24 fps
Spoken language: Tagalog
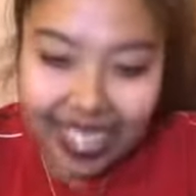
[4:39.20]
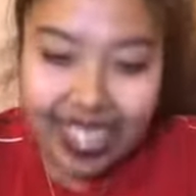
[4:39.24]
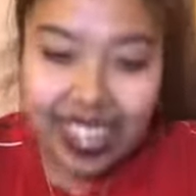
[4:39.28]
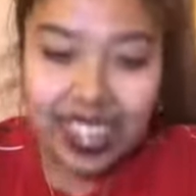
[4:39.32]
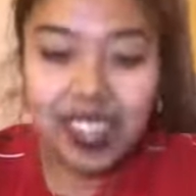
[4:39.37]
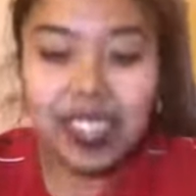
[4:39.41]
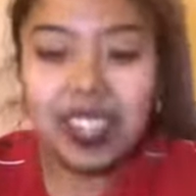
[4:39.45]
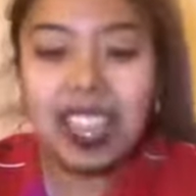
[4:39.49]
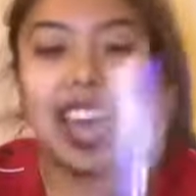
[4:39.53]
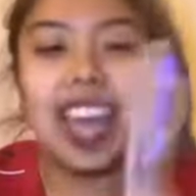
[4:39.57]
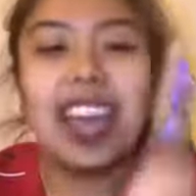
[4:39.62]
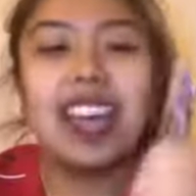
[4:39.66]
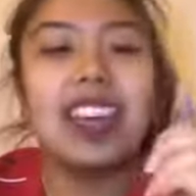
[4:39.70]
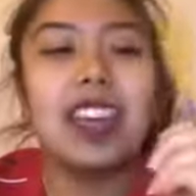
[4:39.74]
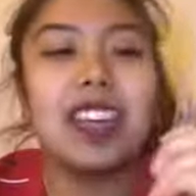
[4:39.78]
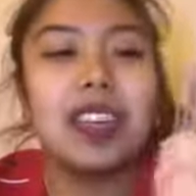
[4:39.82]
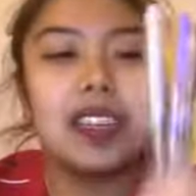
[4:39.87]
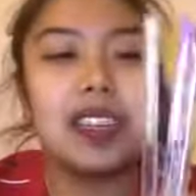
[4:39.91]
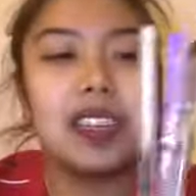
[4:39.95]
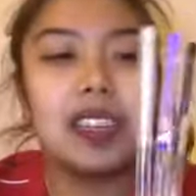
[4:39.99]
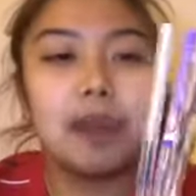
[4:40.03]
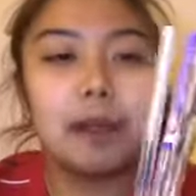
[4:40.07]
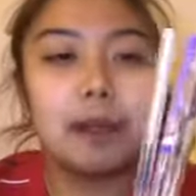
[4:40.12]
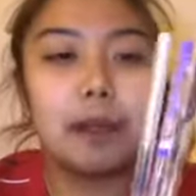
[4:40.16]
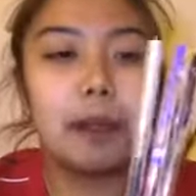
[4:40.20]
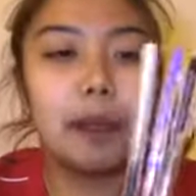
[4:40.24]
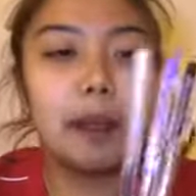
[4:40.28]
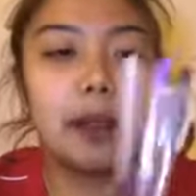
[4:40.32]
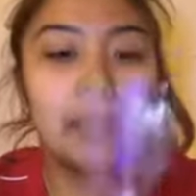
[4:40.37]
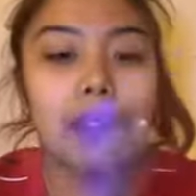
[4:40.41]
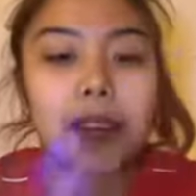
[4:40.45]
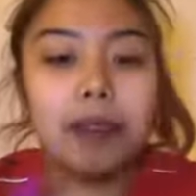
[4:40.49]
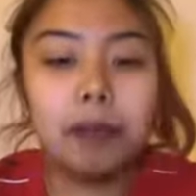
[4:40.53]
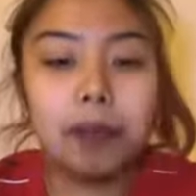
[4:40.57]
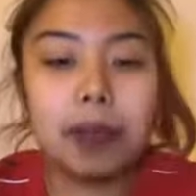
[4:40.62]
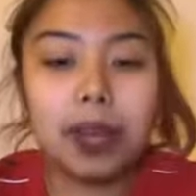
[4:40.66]
Hindi.
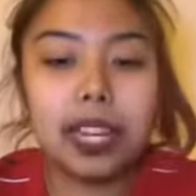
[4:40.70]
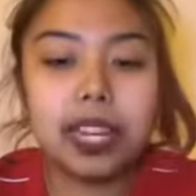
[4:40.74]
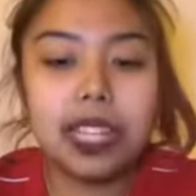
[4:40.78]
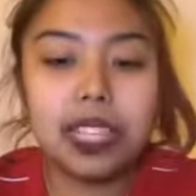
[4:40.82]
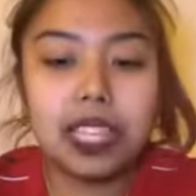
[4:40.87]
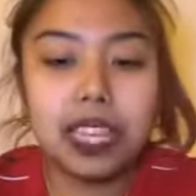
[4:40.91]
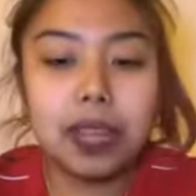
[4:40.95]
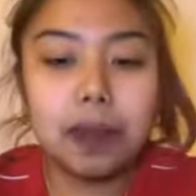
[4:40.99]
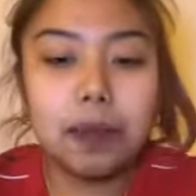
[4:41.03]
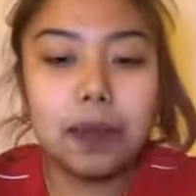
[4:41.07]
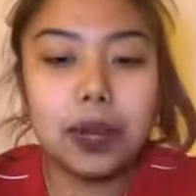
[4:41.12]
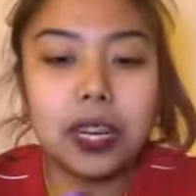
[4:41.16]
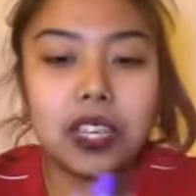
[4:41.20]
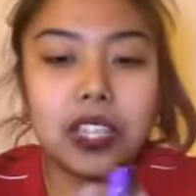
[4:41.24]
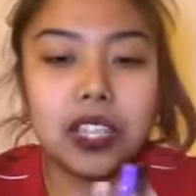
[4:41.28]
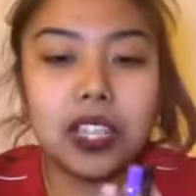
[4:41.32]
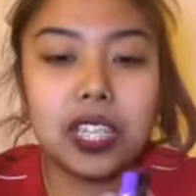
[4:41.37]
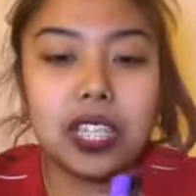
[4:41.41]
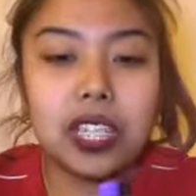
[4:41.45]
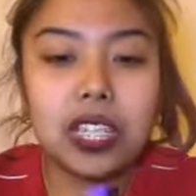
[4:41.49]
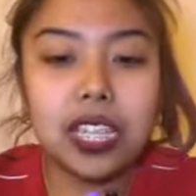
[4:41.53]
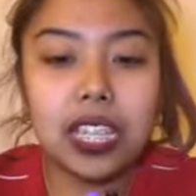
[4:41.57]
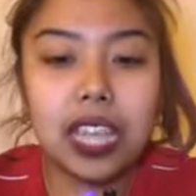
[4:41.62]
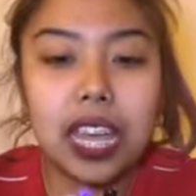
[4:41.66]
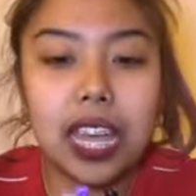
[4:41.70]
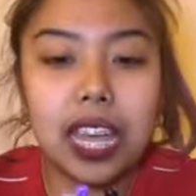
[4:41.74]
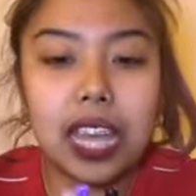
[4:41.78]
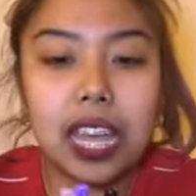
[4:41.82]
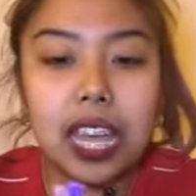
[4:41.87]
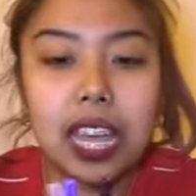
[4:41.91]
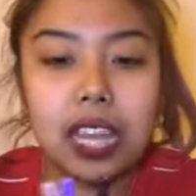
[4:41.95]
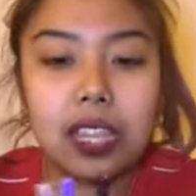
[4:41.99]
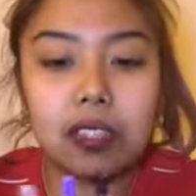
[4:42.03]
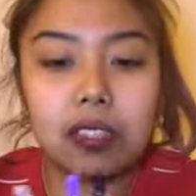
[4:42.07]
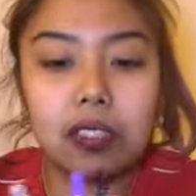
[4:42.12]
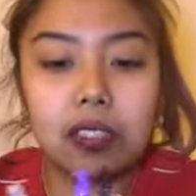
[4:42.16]
Pero pag kasi emergency,
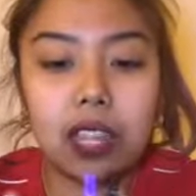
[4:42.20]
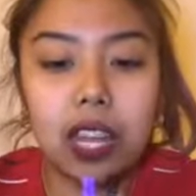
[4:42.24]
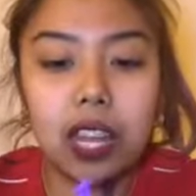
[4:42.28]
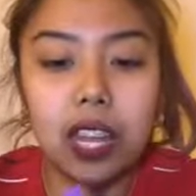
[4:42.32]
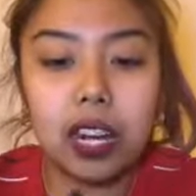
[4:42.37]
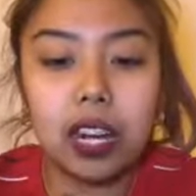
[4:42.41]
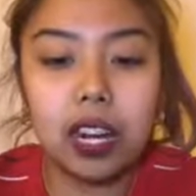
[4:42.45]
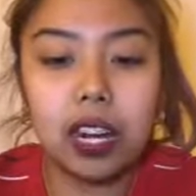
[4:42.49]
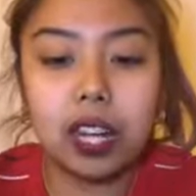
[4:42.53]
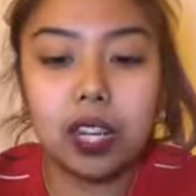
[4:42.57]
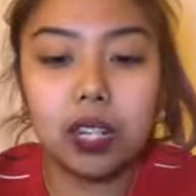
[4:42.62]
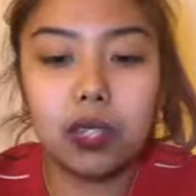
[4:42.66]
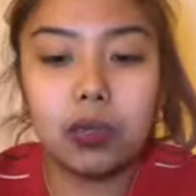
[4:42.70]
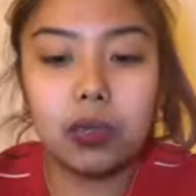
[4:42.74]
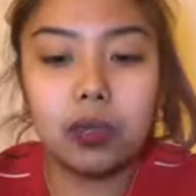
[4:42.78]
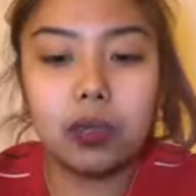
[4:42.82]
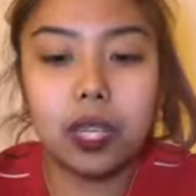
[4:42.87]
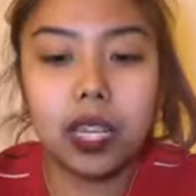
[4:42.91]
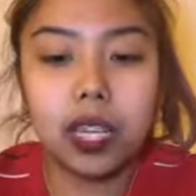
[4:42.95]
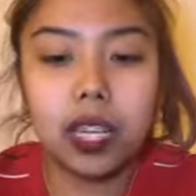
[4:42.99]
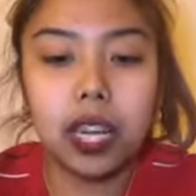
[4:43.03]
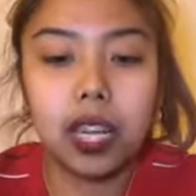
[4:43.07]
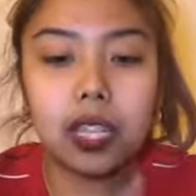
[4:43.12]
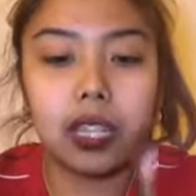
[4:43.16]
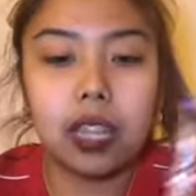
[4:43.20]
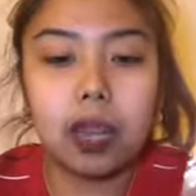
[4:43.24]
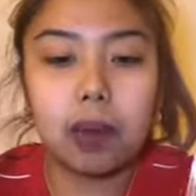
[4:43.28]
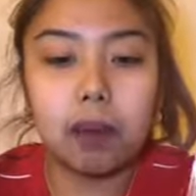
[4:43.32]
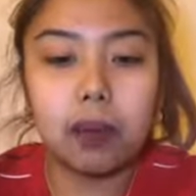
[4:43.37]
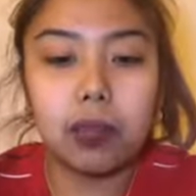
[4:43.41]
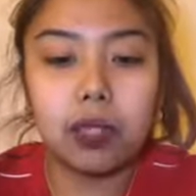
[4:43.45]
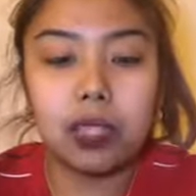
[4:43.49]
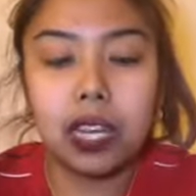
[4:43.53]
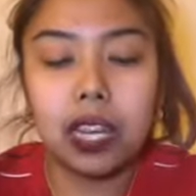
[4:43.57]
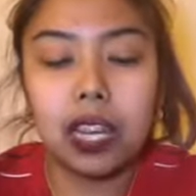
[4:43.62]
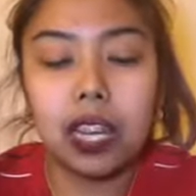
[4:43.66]
ayan, kunyari naka-duty ka,
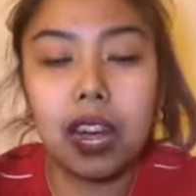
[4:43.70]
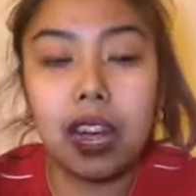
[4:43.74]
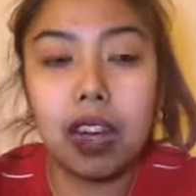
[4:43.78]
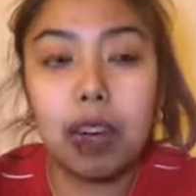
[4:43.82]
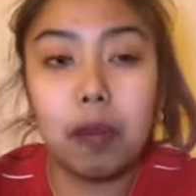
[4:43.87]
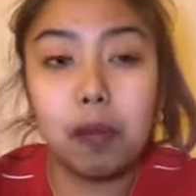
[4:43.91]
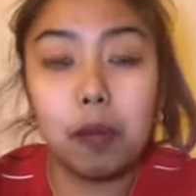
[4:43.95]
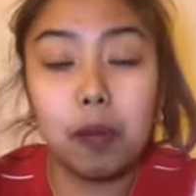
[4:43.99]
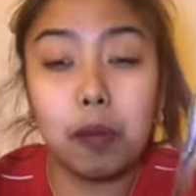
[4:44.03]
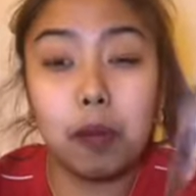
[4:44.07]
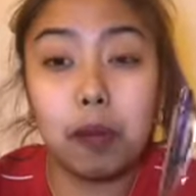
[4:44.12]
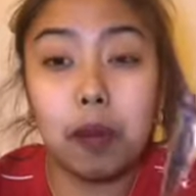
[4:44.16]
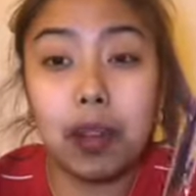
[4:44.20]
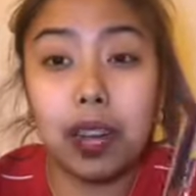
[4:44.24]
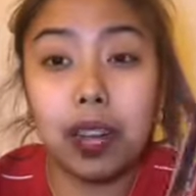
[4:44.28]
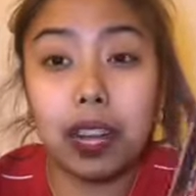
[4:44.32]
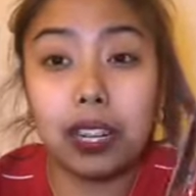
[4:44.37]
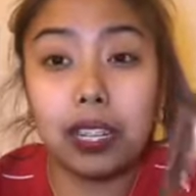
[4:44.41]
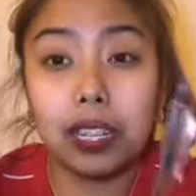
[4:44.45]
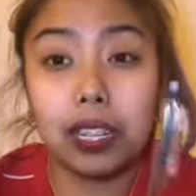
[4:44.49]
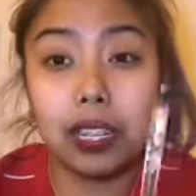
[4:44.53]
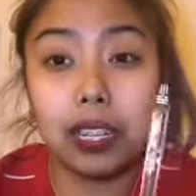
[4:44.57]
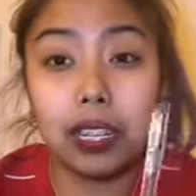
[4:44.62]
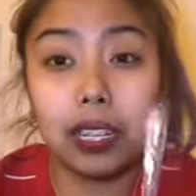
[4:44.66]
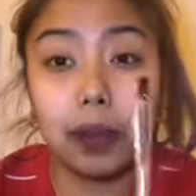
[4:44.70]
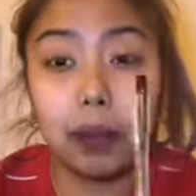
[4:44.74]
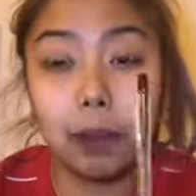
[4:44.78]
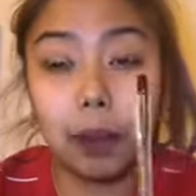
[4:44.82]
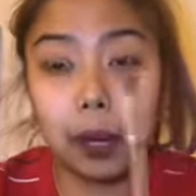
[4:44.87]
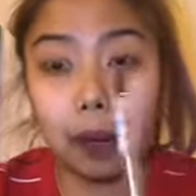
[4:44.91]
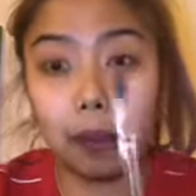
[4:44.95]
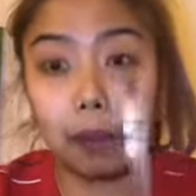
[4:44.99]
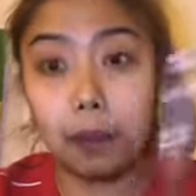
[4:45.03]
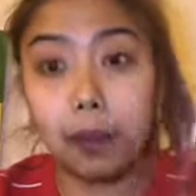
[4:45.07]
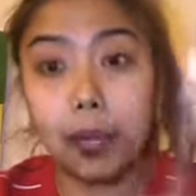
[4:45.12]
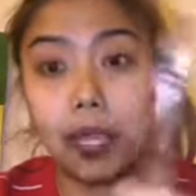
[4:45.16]
tapos kailangan mo mag, uh,
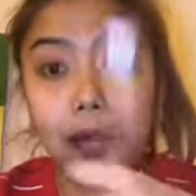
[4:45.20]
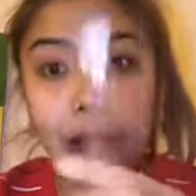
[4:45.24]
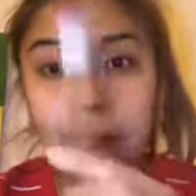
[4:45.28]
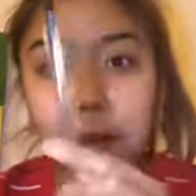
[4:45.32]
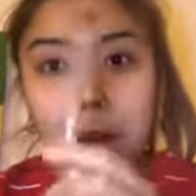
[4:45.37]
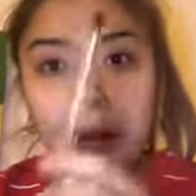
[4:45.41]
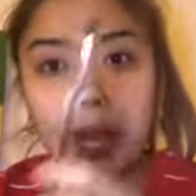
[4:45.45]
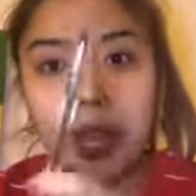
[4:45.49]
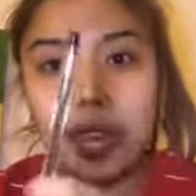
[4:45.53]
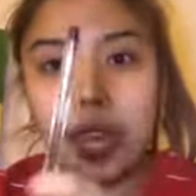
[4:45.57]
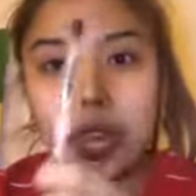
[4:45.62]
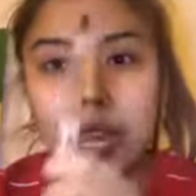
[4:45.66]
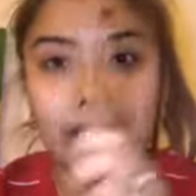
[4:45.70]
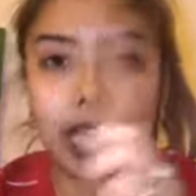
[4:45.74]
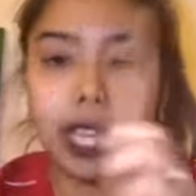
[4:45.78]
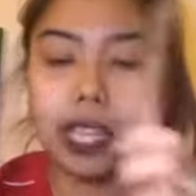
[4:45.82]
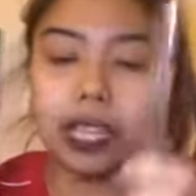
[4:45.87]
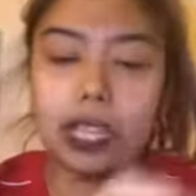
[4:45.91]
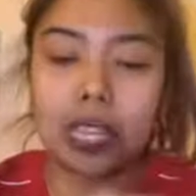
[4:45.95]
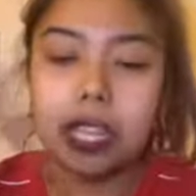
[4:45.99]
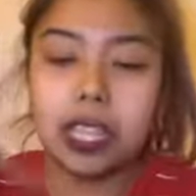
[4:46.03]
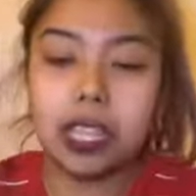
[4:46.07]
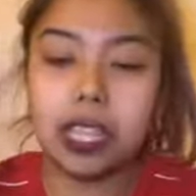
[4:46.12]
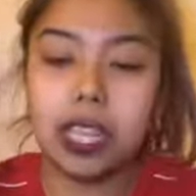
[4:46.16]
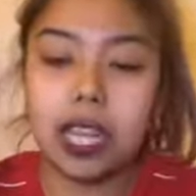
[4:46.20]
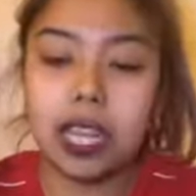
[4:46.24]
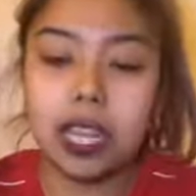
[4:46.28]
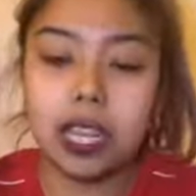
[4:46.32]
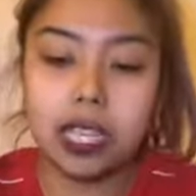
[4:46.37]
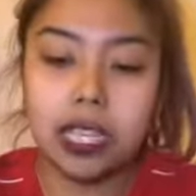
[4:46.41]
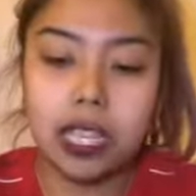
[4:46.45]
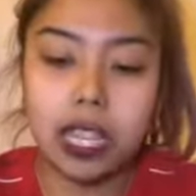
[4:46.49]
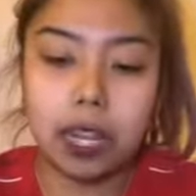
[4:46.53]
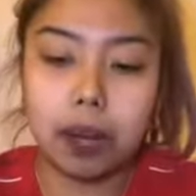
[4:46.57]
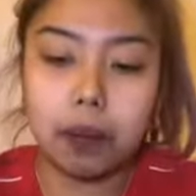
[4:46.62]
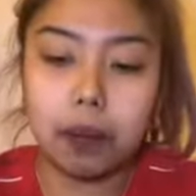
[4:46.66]
magpirma, yan, ganyan,
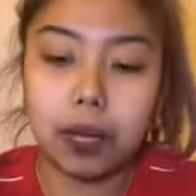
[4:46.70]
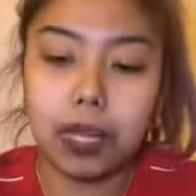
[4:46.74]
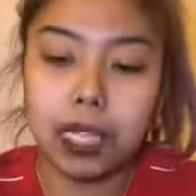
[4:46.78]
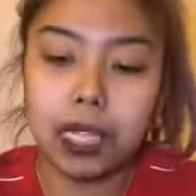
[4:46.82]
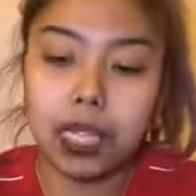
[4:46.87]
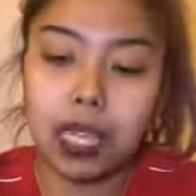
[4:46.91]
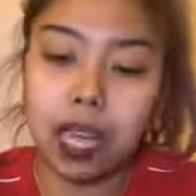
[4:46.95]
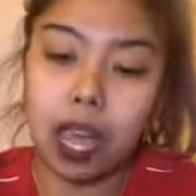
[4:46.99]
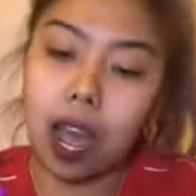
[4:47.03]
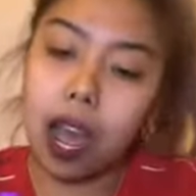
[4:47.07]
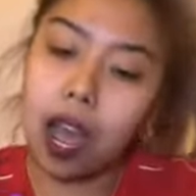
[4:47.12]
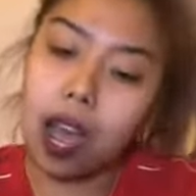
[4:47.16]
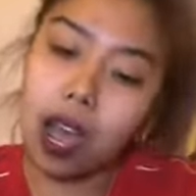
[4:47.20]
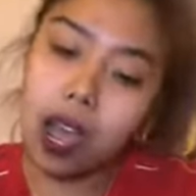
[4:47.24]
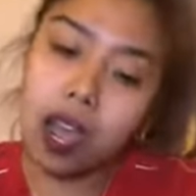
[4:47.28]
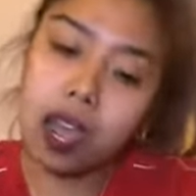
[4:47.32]
nasa labas ka.